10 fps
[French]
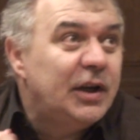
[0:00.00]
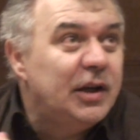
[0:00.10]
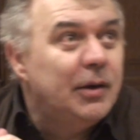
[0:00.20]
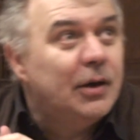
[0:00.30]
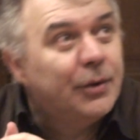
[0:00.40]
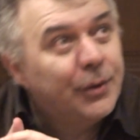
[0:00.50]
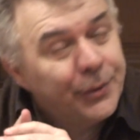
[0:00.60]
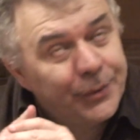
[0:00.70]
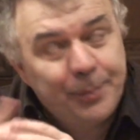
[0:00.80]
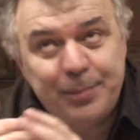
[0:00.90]
et
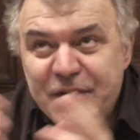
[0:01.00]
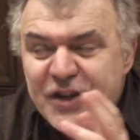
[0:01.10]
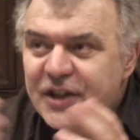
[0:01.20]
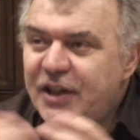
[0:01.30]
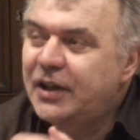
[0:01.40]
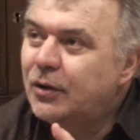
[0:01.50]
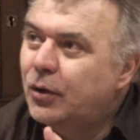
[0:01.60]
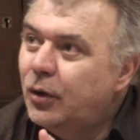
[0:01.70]
pillé